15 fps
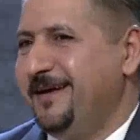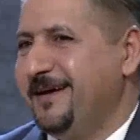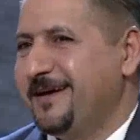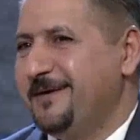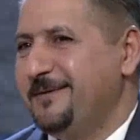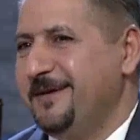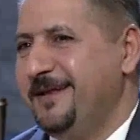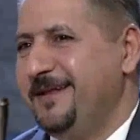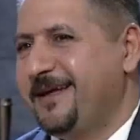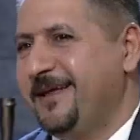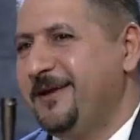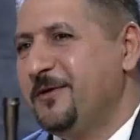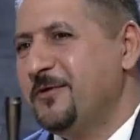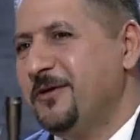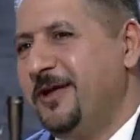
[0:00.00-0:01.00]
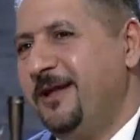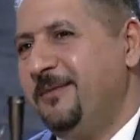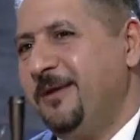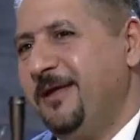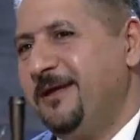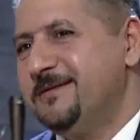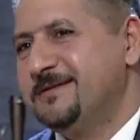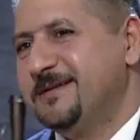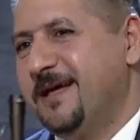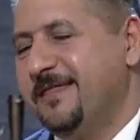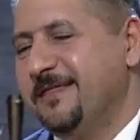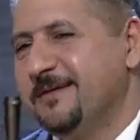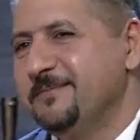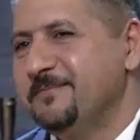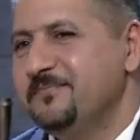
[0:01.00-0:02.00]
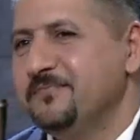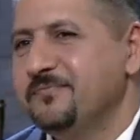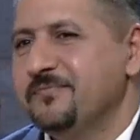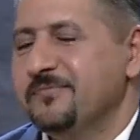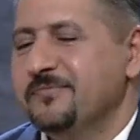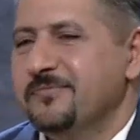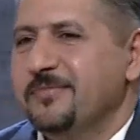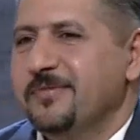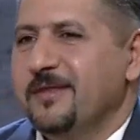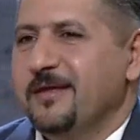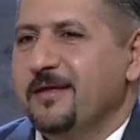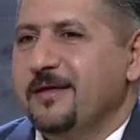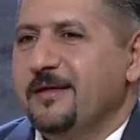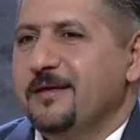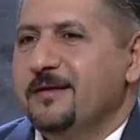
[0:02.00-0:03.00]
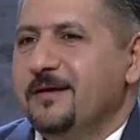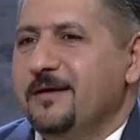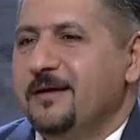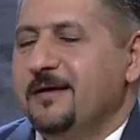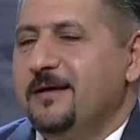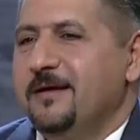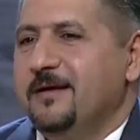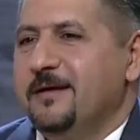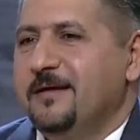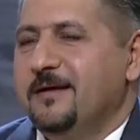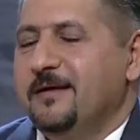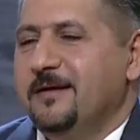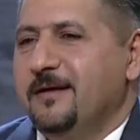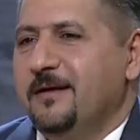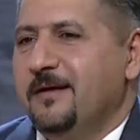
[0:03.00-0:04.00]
يعني احنا وصلنا احنا وصلنا 5000 شخص 5000 إيه. حاله